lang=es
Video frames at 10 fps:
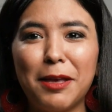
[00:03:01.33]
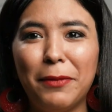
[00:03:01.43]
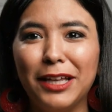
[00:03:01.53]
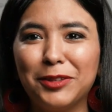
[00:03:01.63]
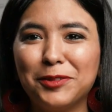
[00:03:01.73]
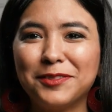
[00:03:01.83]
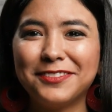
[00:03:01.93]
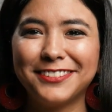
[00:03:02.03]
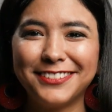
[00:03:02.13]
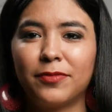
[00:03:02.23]
zapato.
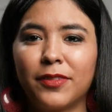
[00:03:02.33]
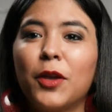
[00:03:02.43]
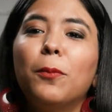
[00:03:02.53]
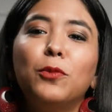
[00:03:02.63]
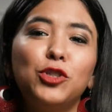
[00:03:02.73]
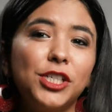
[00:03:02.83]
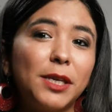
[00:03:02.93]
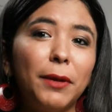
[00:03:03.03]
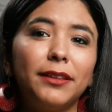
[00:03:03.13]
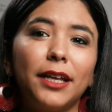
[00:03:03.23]

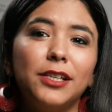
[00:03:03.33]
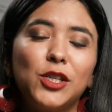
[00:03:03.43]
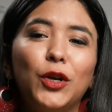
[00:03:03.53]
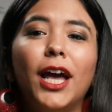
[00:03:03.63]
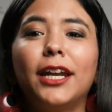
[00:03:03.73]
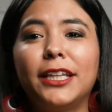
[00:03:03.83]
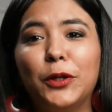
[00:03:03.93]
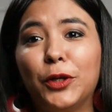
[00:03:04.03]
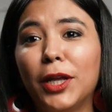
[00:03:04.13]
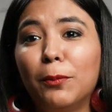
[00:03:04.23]
Muchísimas tradiciones
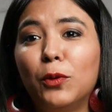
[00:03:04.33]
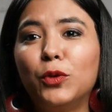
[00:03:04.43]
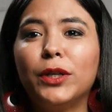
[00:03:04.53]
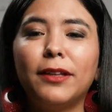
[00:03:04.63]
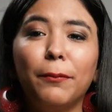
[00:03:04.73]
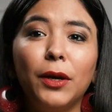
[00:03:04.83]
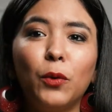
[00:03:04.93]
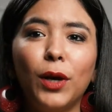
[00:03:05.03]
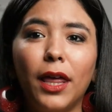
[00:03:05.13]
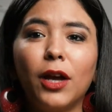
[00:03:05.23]
alrededor del mundo están
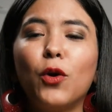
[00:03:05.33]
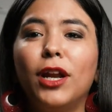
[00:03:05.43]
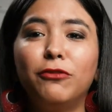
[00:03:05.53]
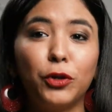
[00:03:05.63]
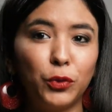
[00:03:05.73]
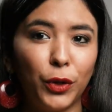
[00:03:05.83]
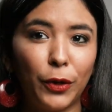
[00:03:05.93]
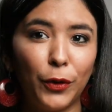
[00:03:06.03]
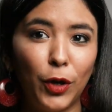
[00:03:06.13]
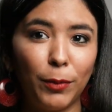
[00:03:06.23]
vinculadas con la fortuna
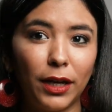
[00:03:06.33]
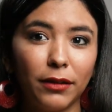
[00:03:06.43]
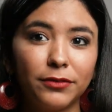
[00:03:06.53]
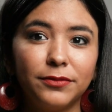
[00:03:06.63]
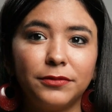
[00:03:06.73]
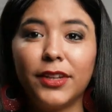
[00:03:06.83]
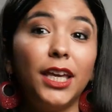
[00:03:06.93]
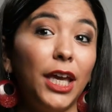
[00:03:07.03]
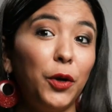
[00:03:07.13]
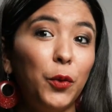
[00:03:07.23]
económica.
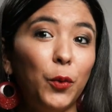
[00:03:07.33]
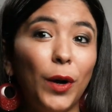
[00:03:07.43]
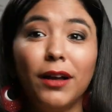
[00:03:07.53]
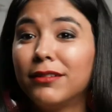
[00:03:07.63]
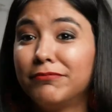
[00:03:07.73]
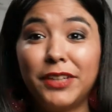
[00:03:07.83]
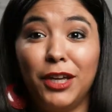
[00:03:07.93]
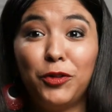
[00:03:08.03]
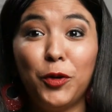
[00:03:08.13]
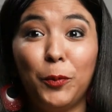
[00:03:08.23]
Y en Cuba,
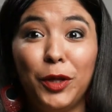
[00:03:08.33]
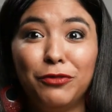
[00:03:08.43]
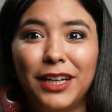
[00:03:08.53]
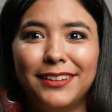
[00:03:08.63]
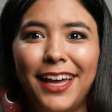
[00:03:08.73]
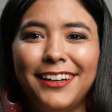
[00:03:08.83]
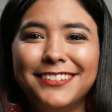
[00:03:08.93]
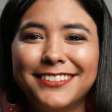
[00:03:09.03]
esto no puede faltar.